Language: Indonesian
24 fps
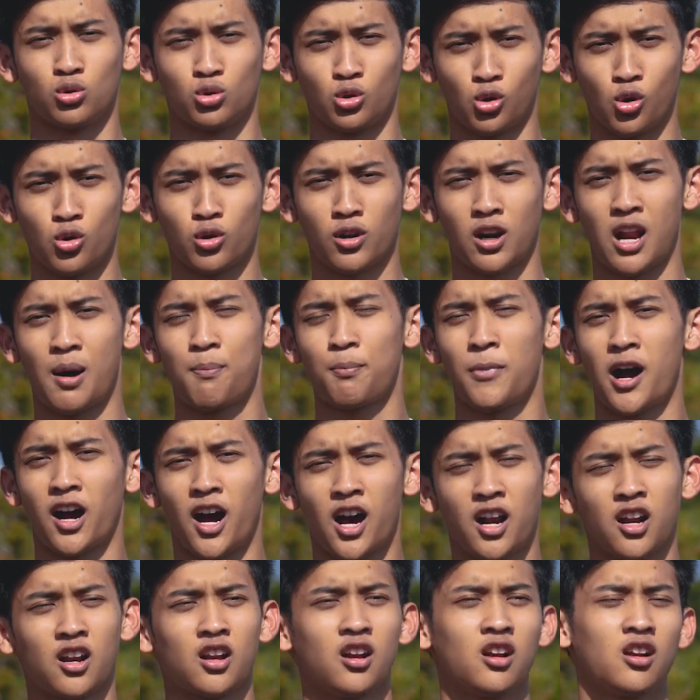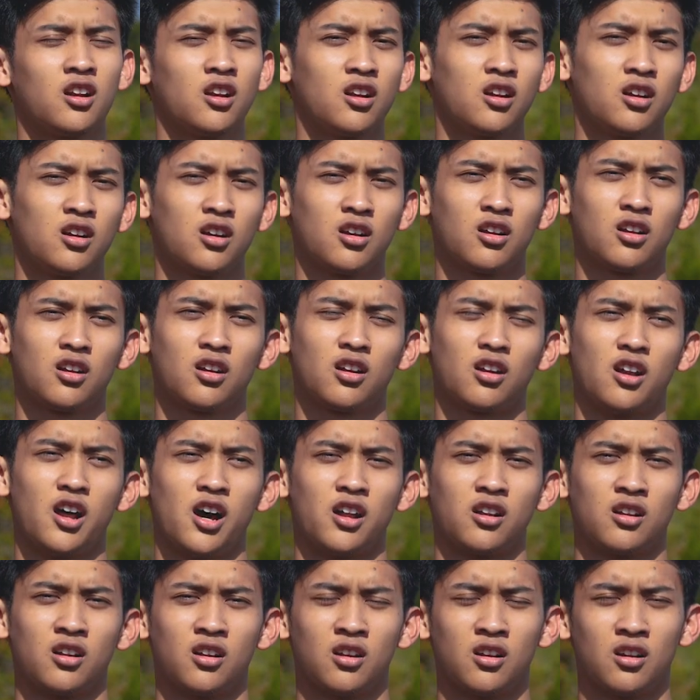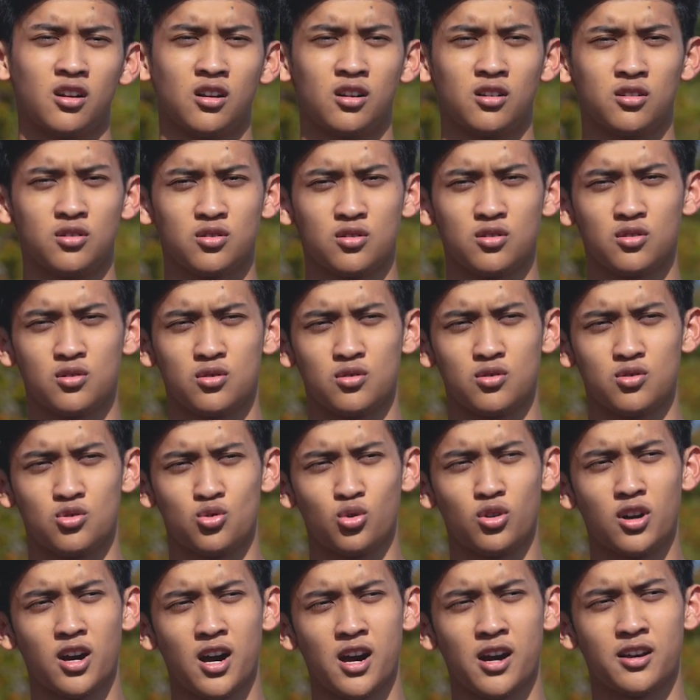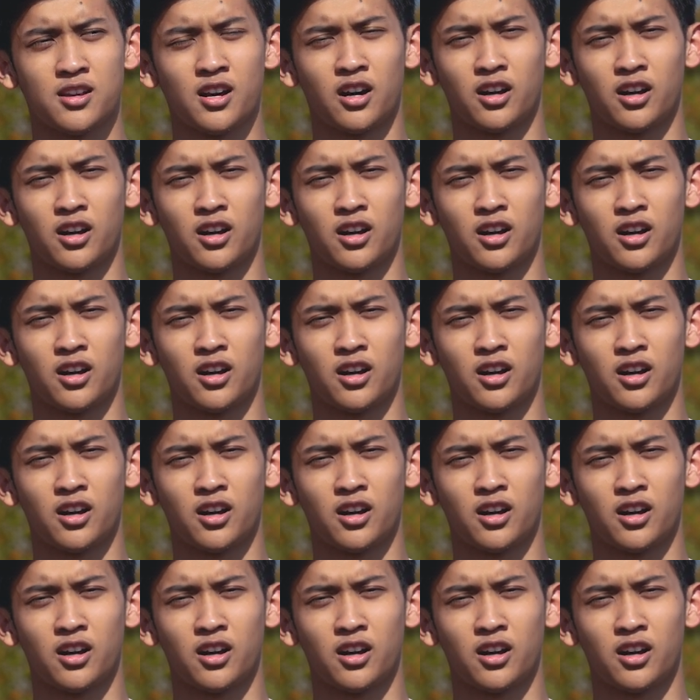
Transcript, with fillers: turun ke lapangan dan juga